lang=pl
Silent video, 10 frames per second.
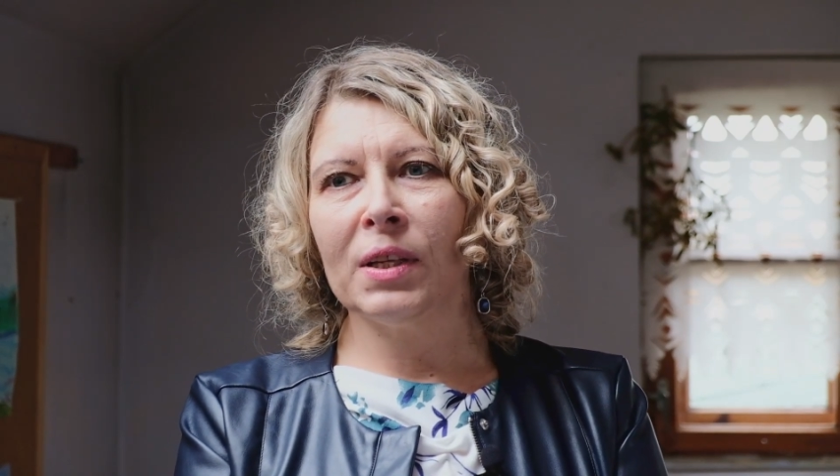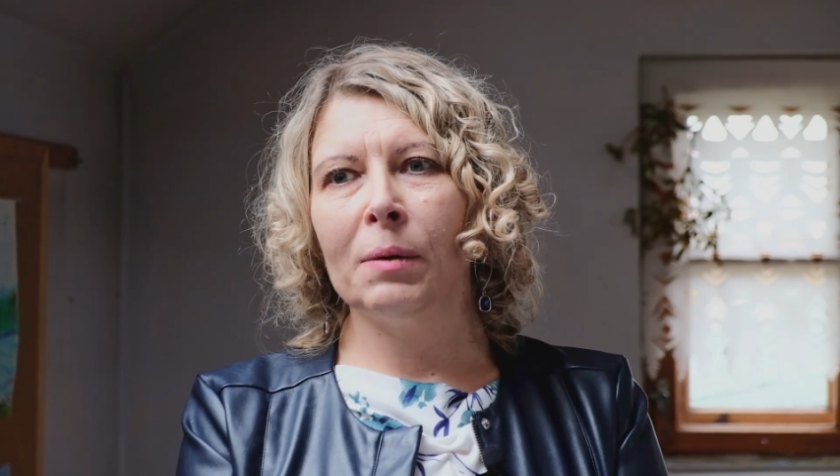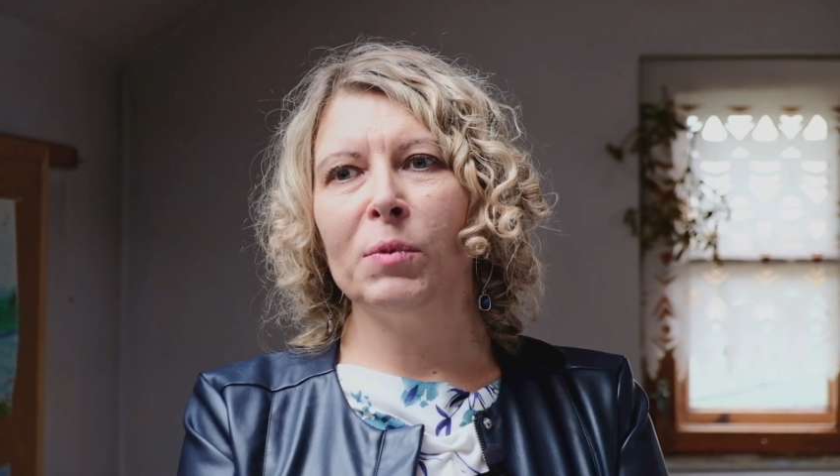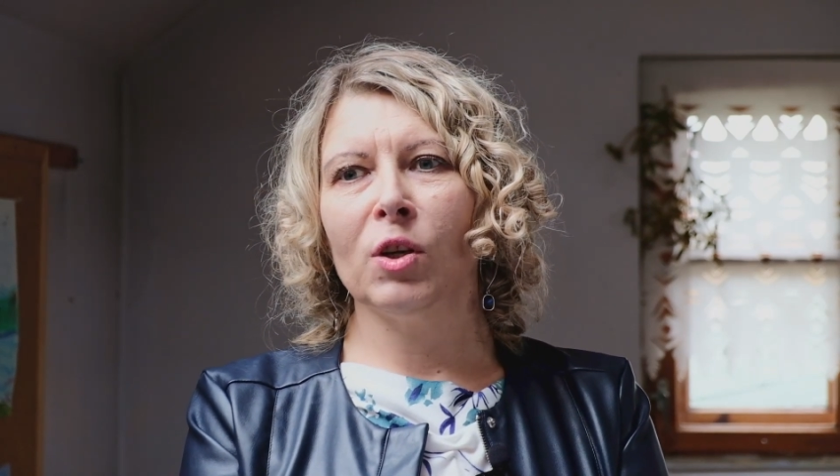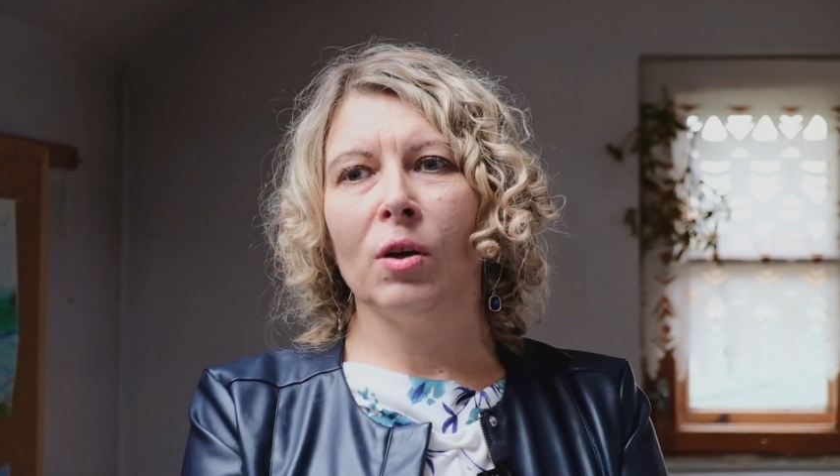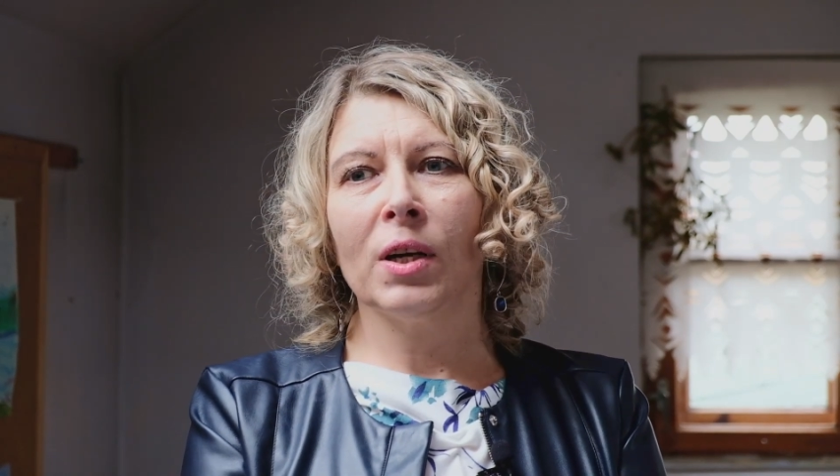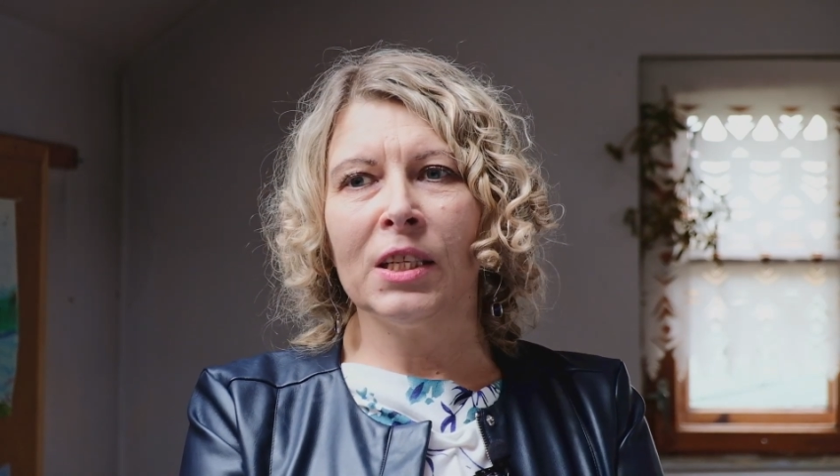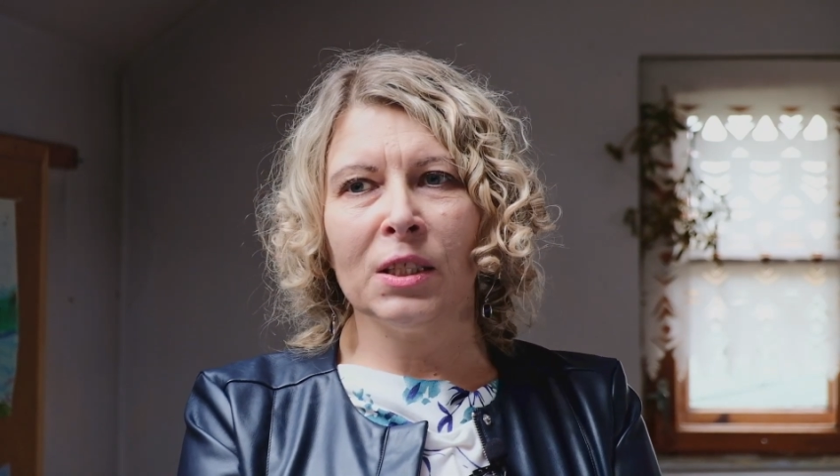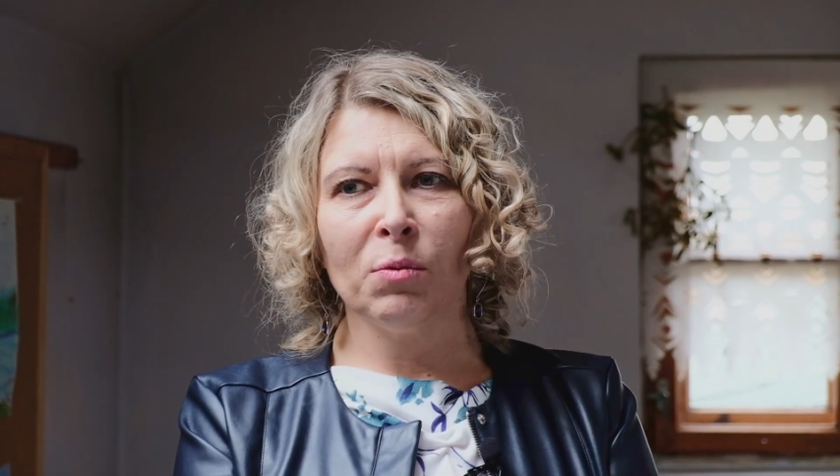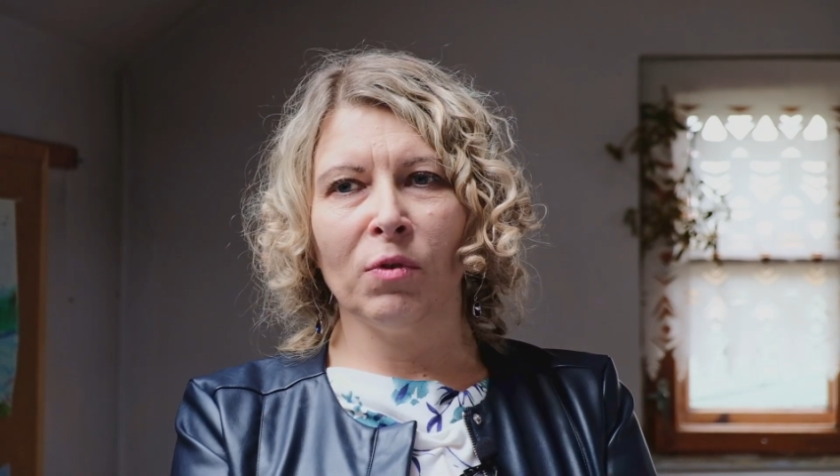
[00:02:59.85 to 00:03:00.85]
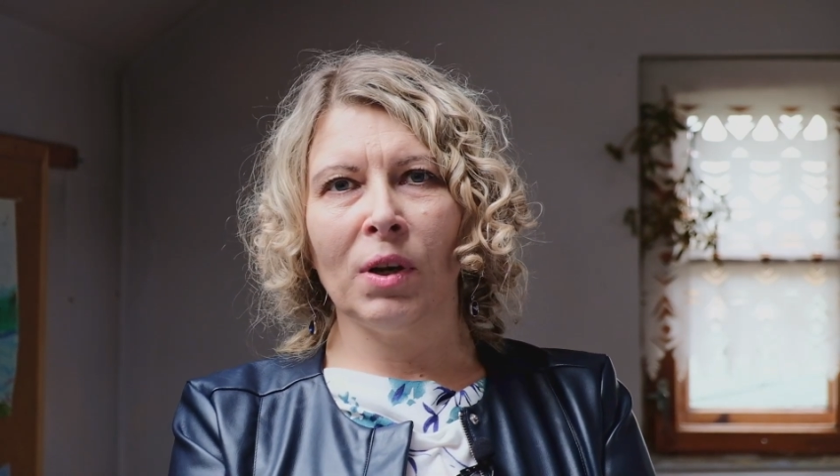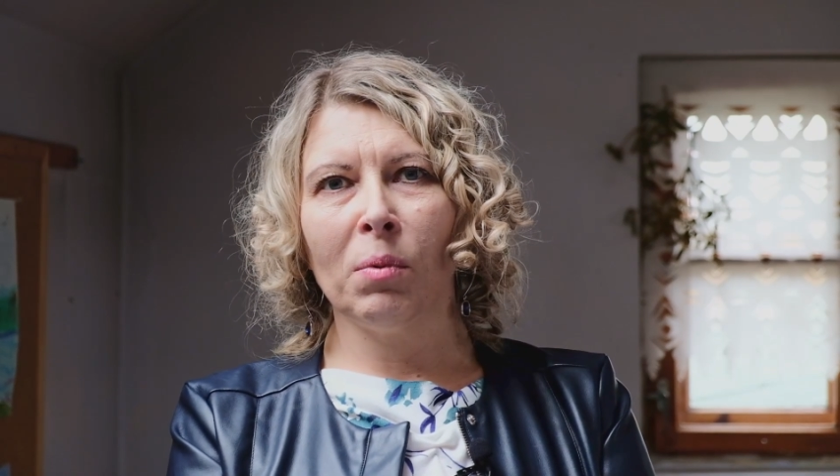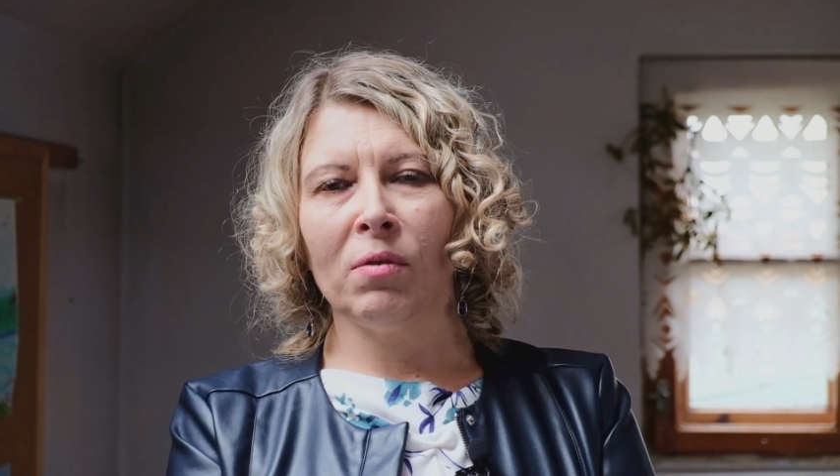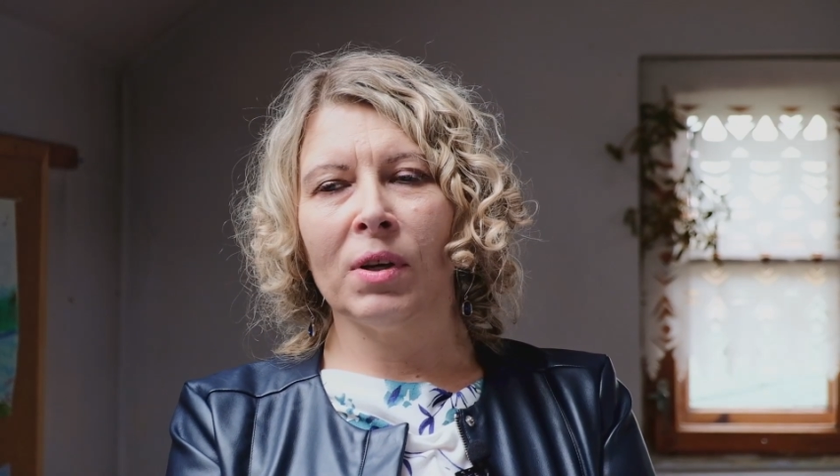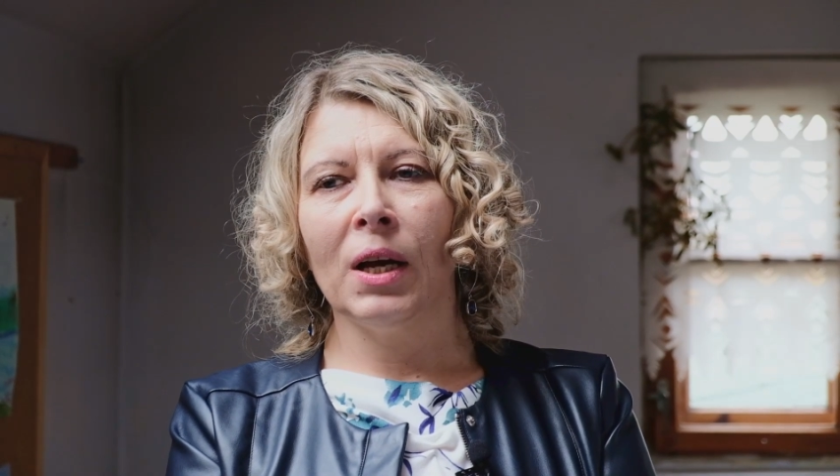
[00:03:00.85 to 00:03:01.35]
dla mikroorganizmów glebowych.